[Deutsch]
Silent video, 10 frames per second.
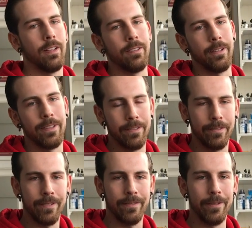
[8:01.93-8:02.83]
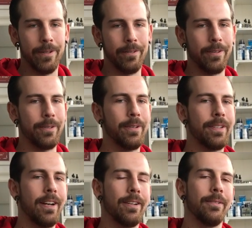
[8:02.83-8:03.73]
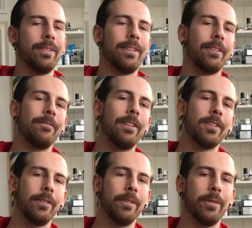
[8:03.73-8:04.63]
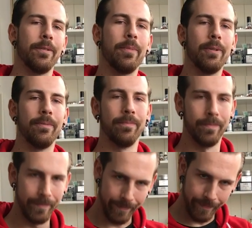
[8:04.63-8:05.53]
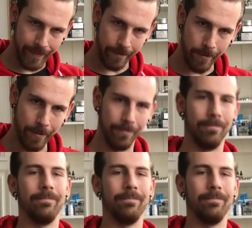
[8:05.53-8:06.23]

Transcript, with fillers: Ansonsten wünsche ich euch noch einen schönen Tag und sage auf Wiedersehen aus Ottobrunn, der Flo.